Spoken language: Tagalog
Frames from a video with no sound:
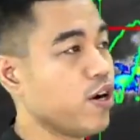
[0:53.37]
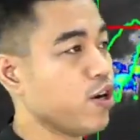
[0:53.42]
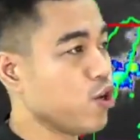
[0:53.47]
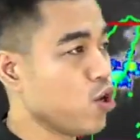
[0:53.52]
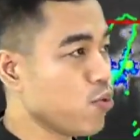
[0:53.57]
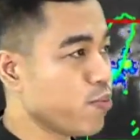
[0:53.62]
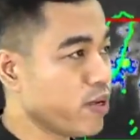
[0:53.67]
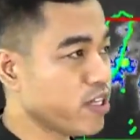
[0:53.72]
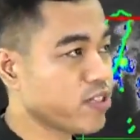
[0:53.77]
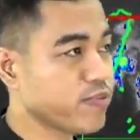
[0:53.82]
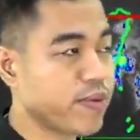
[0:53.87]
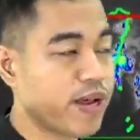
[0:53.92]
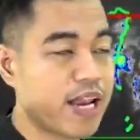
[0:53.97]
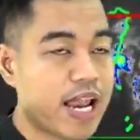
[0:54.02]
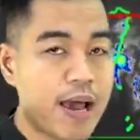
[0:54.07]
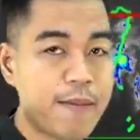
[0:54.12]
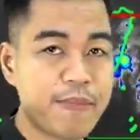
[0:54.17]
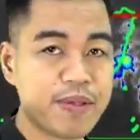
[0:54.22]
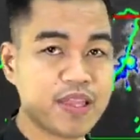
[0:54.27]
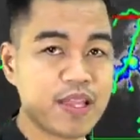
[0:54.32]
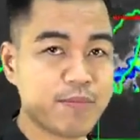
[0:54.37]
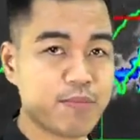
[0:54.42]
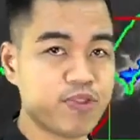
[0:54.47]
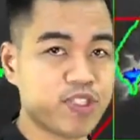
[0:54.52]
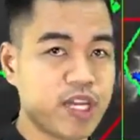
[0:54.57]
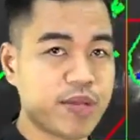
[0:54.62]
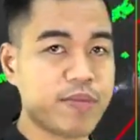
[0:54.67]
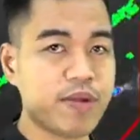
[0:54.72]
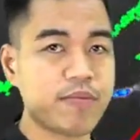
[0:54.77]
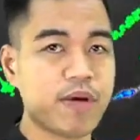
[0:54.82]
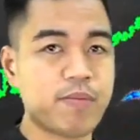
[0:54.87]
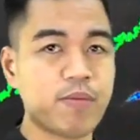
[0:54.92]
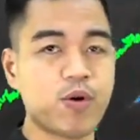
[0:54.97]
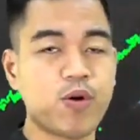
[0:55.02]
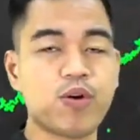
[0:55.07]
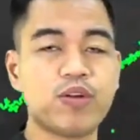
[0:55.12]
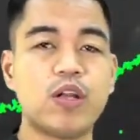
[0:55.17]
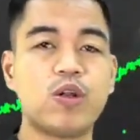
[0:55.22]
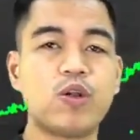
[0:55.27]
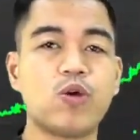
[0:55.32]
Yung mas malapit na posibleng
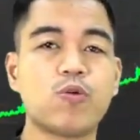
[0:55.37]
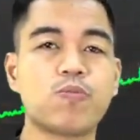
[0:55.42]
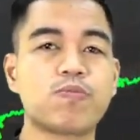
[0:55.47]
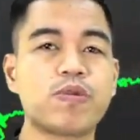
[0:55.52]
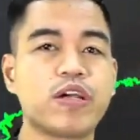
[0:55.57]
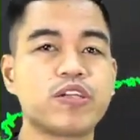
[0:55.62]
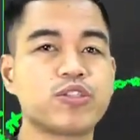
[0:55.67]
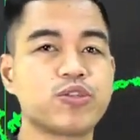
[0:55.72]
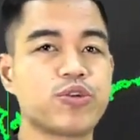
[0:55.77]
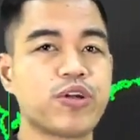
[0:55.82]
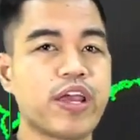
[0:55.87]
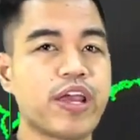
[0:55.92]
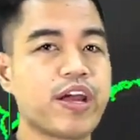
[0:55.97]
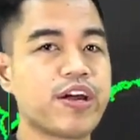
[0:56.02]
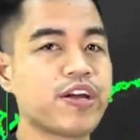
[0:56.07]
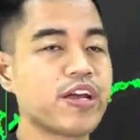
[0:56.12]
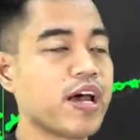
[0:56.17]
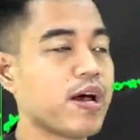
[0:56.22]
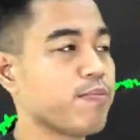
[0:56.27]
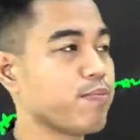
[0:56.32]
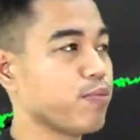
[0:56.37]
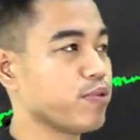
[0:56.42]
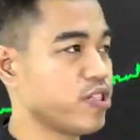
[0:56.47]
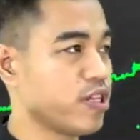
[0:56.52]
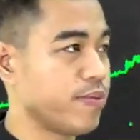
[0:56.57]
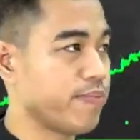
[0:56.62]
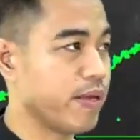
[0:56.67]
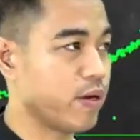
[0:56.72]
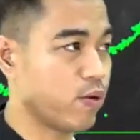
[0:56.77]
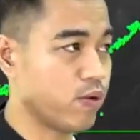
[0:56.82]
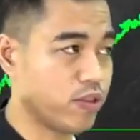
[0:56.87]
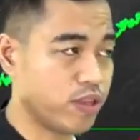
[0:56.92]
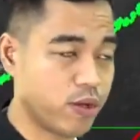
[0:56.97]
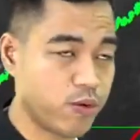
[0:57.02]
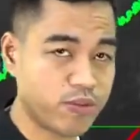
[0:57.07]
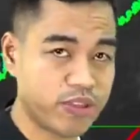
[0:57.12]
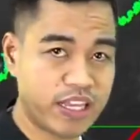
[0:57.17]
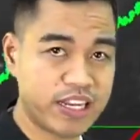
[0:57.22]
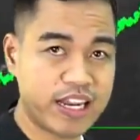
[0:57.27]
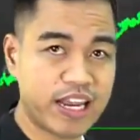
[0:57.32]
mabuo na low pressure area, posibleng
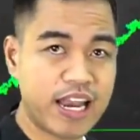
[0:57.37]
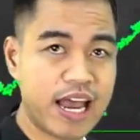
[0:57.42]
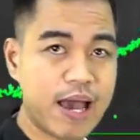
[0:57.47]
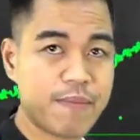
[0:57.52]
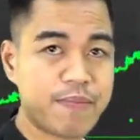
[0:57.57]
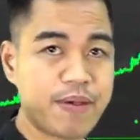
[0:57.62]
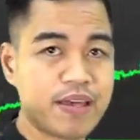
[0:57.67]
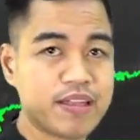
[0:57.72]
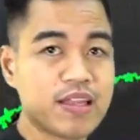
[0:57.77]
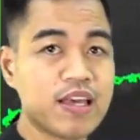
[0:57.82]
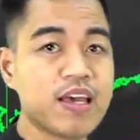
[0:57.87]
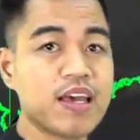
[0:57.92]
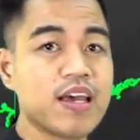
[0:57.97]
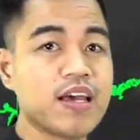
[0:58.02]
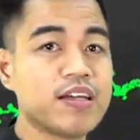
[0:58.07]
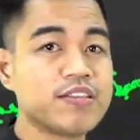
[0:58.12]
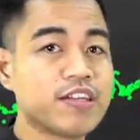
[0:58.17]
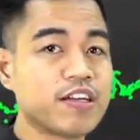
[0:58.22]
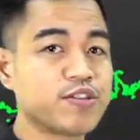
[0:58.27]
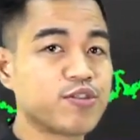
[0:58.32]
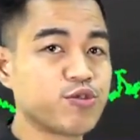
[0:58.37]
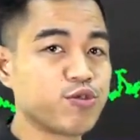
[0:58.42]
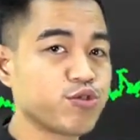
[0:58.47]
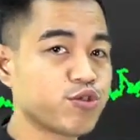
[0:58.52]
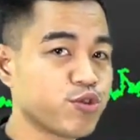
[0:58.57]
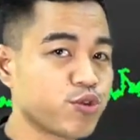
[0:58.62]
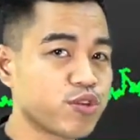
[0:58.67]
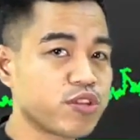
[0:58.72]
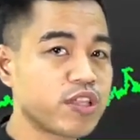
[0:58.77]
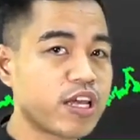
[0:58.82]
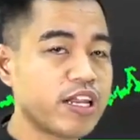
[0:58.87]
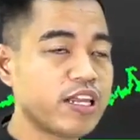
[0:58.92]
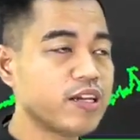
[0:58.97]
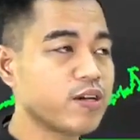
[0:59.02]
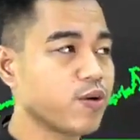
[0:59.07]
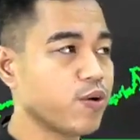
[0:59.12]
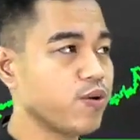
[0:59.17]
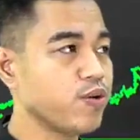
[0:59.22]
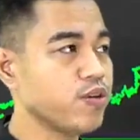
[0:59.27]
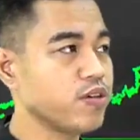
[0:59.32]
unti-unting nalapit sa susunod na
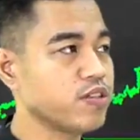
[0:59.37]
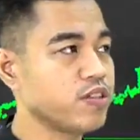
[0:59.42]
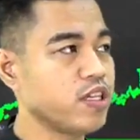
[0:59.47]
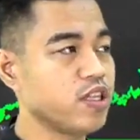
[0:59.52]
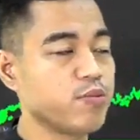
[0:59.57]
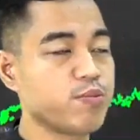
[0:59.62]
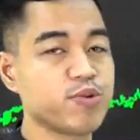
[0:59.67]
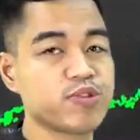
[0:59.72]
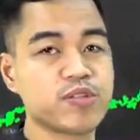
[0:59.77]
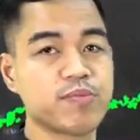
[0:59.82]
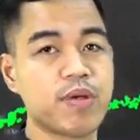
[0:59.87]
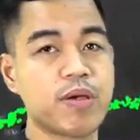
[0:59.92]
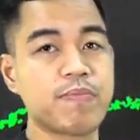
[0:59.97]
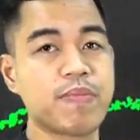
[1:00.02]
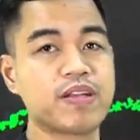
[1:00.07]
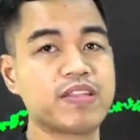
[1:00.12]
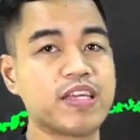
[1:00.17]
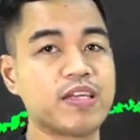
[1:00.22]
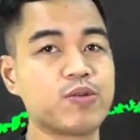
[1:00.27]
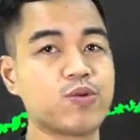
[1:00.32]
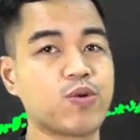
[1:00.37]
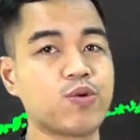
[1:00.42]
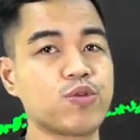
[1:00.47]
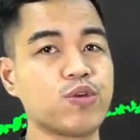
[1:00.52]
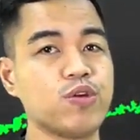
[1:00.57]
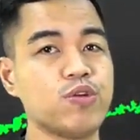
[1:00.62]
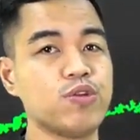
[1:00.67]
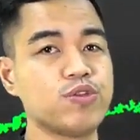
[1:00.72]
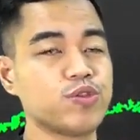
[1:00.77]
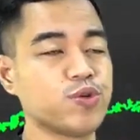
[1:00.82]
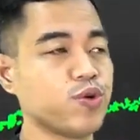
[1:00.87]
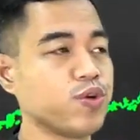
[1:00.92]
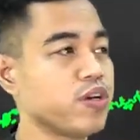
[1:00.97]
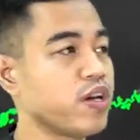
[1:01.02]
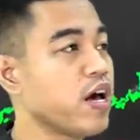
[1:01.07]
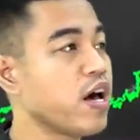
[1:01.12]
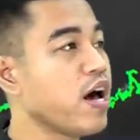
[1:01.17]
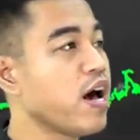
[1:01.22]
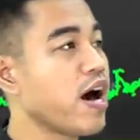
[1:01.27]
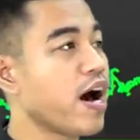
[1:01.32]
linggo dito po sa may parting Northern
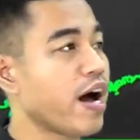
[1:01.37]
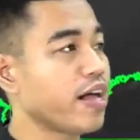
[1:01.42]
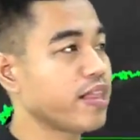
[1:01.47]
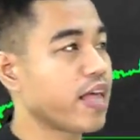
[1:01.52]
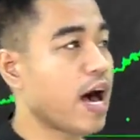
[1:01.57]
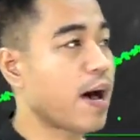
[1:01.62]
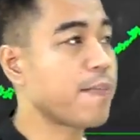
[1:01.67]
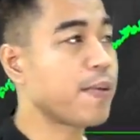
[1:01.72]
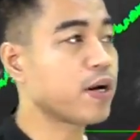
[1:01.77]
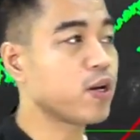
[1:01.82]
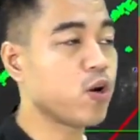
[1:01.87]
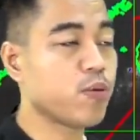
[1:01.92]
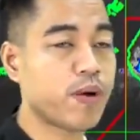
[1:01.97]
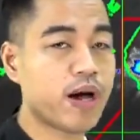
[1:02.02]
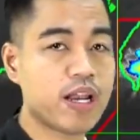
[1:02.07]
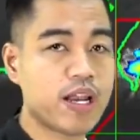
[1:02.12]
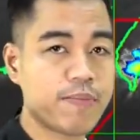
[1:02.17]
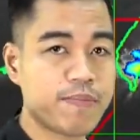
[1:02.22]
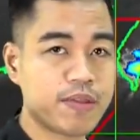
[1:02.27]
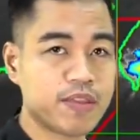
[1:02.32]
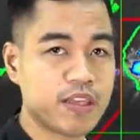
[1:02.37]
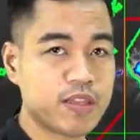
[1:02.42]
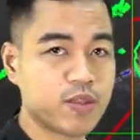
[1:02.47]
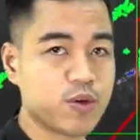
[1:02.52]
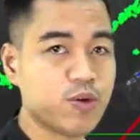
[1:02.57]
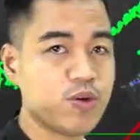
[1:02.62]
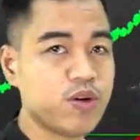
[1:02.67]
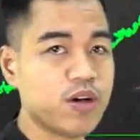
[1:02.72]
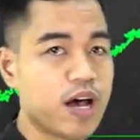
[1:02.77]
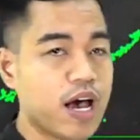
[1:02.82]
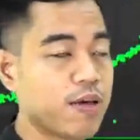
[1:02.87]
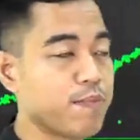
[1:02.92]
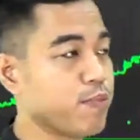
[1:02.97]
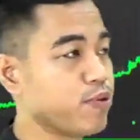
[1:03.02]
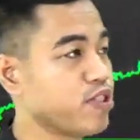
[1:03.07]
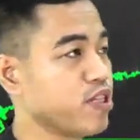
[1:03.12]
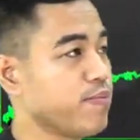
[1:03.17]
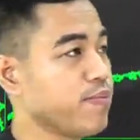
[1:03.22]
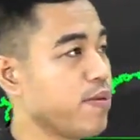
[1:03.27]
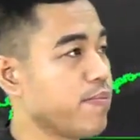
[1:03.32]
Luzon at habang lumalapit ito ay
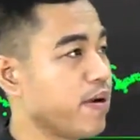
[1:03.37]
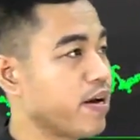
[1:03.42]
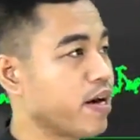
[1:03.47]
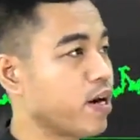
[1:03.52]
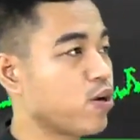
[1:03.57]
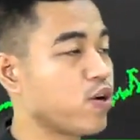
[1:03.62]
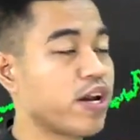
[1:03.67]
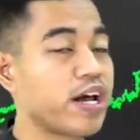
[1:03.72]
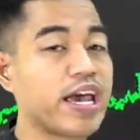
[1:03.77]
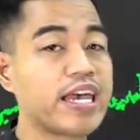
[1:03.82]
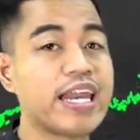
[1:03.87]
posibleng magkaroon ng